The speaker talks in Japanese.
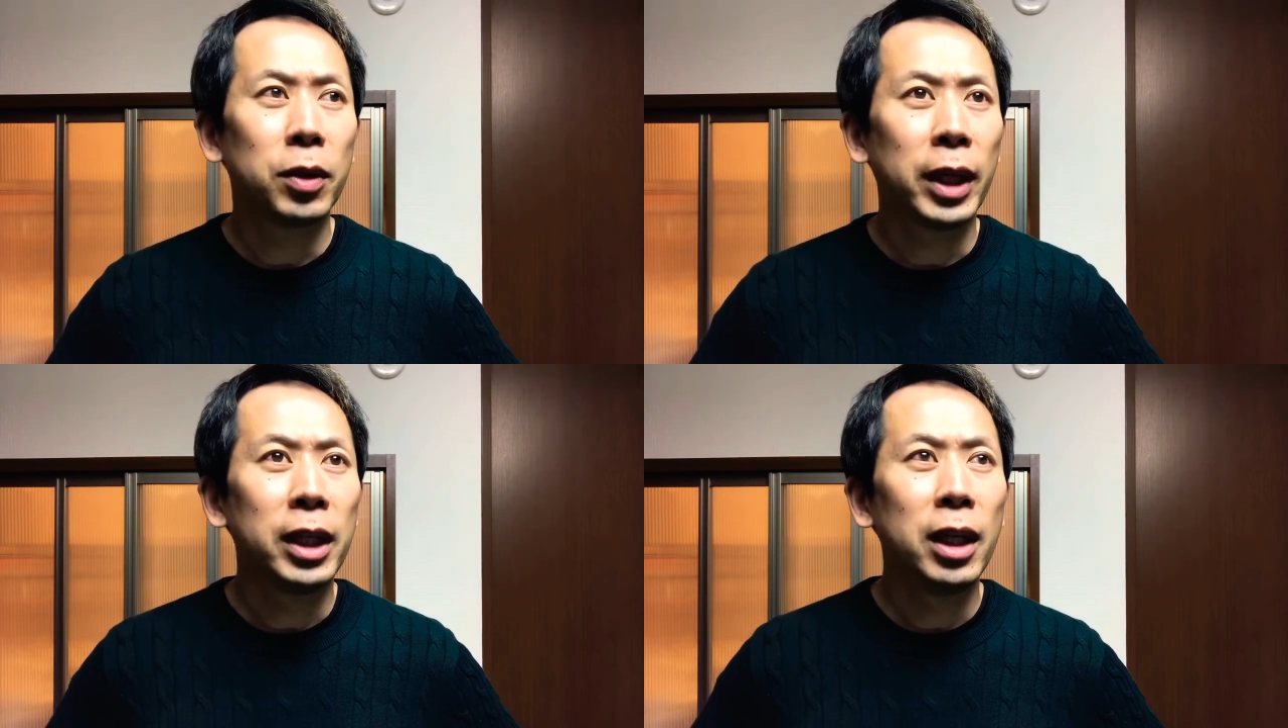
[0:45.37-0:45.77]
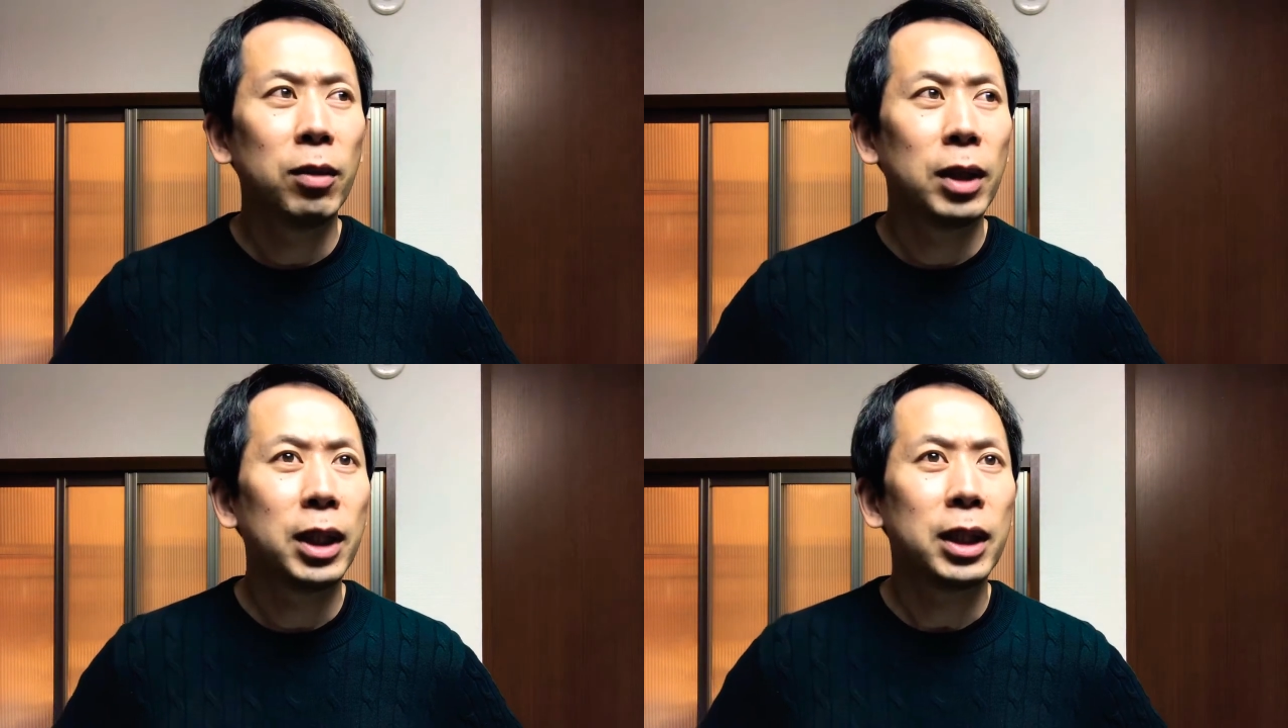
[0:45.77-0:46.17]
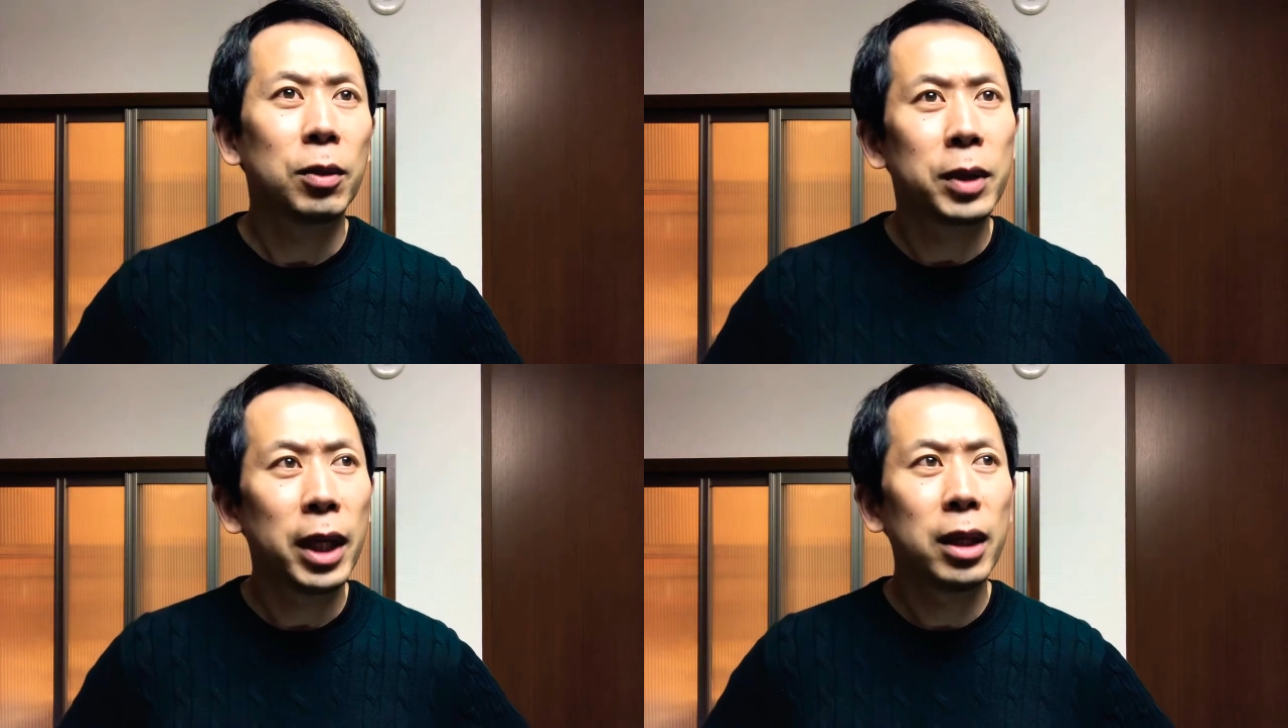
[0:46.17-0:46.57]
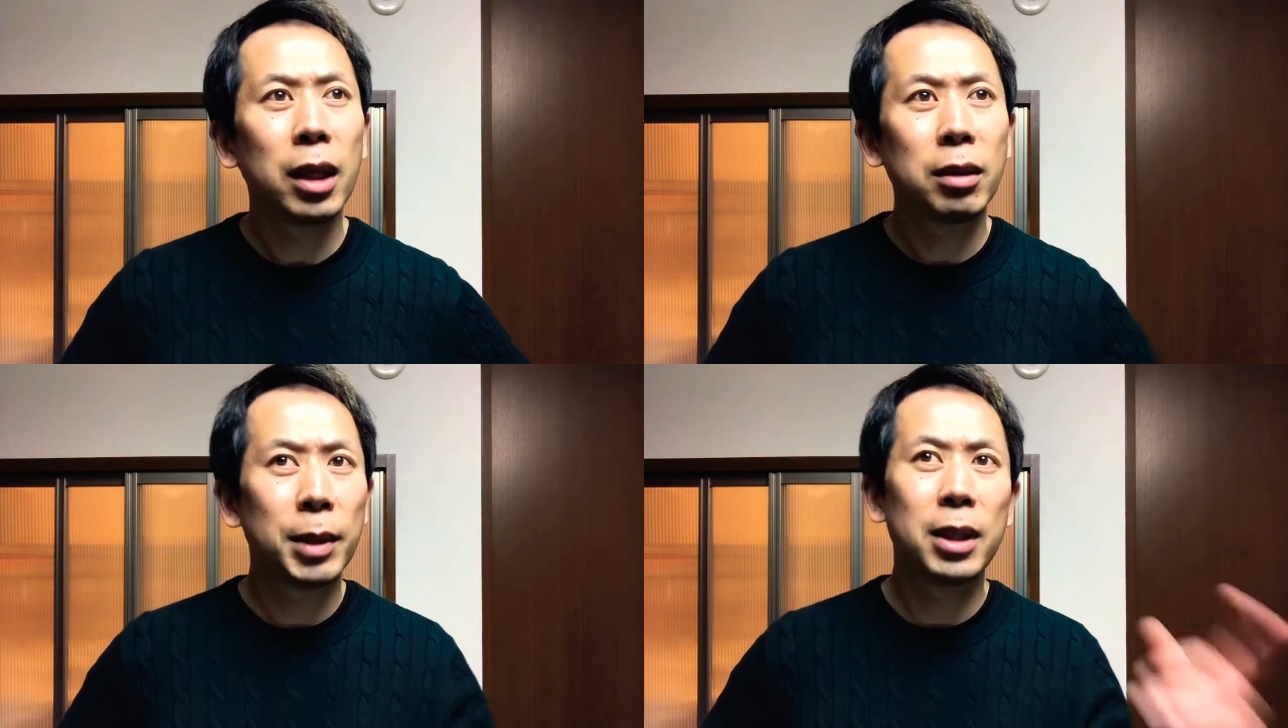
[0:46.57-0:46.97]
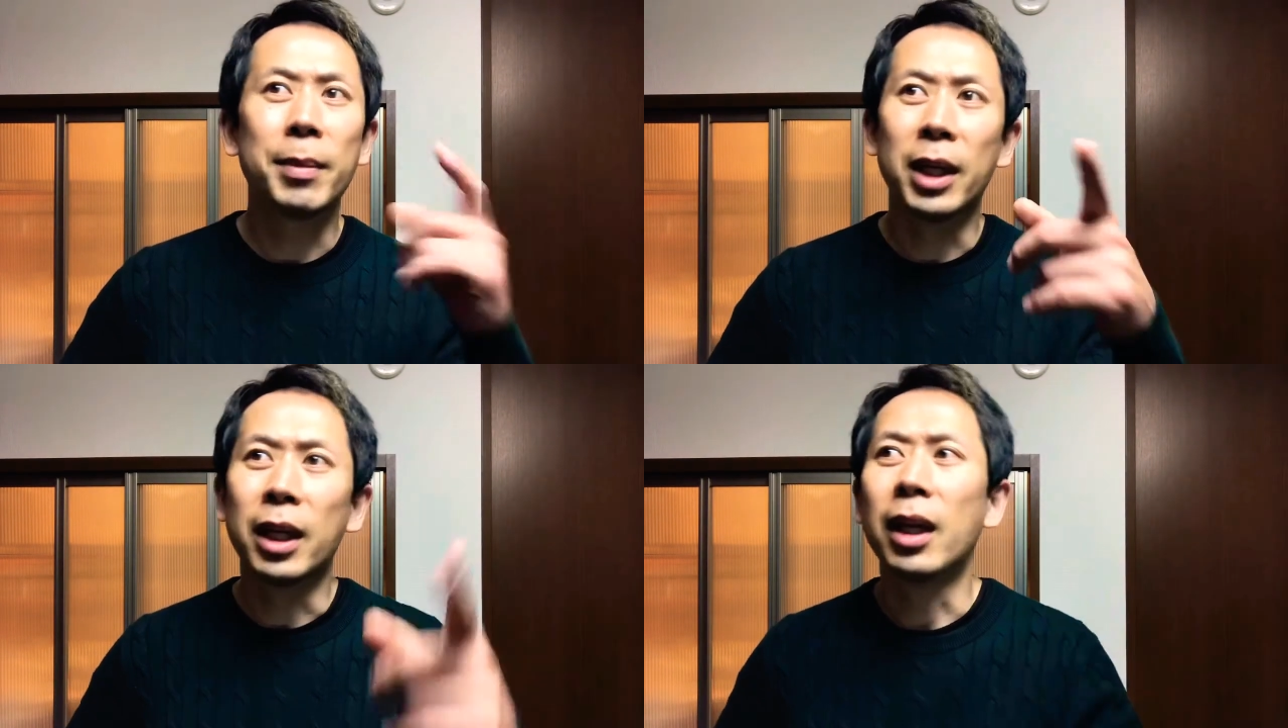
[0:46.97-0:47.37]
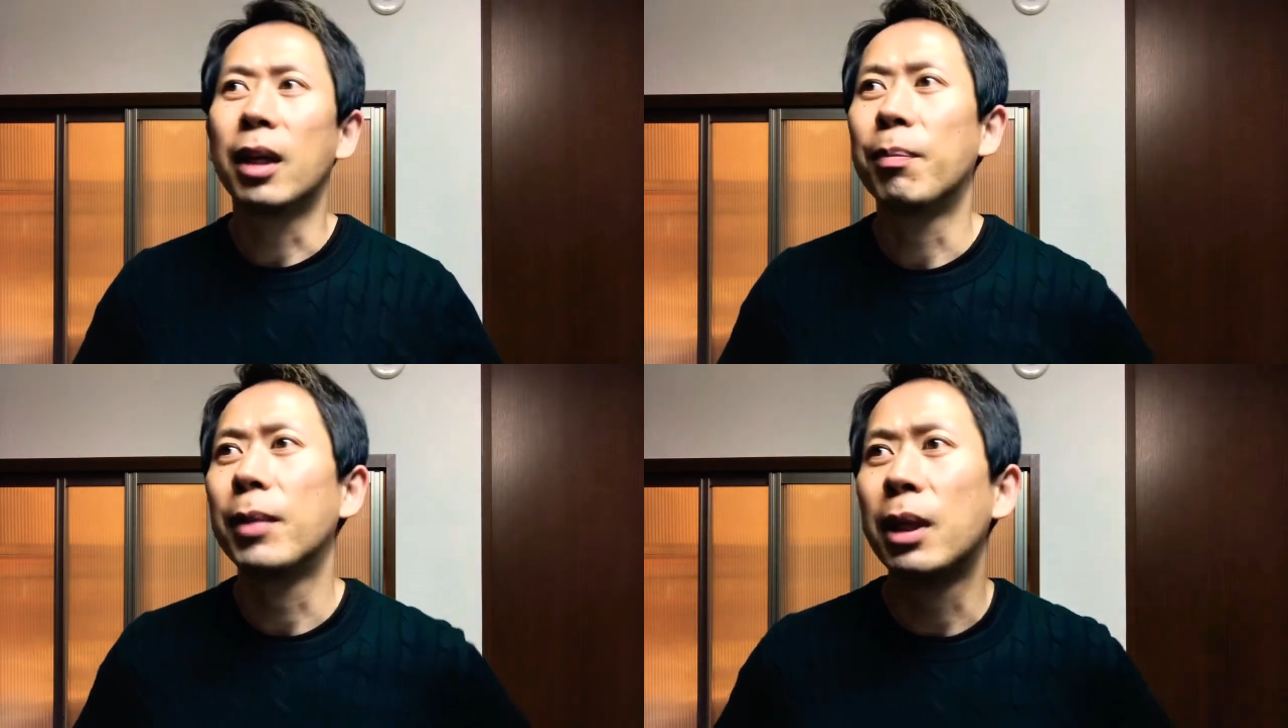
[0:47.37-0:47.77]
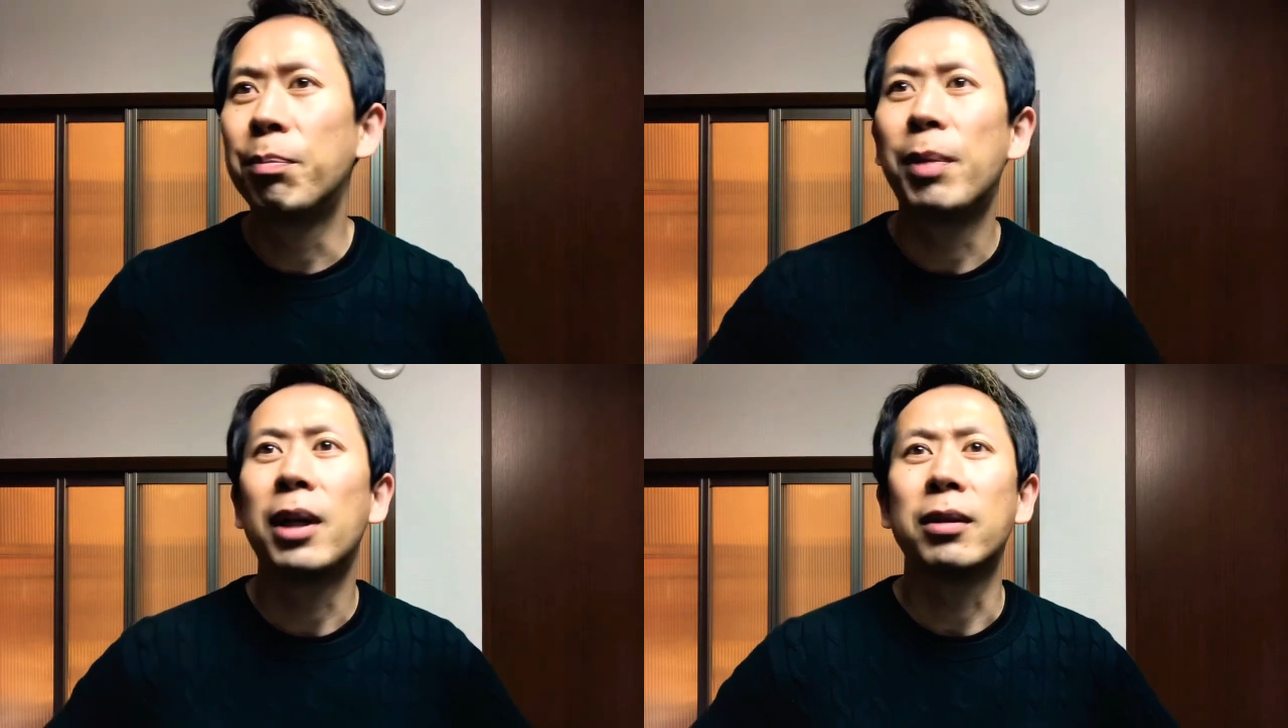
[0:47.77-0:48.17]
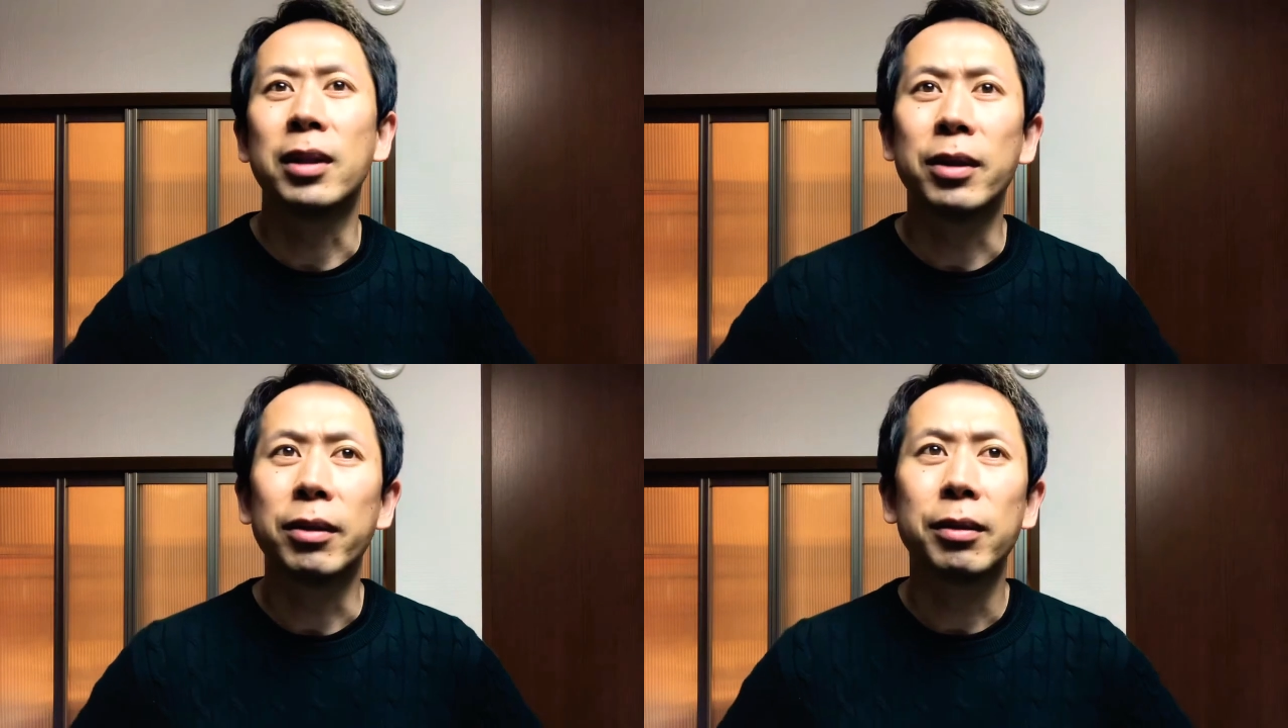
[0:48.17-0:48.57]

ね家の中にこう洗濯ばさみがねいっぱいあるんですよ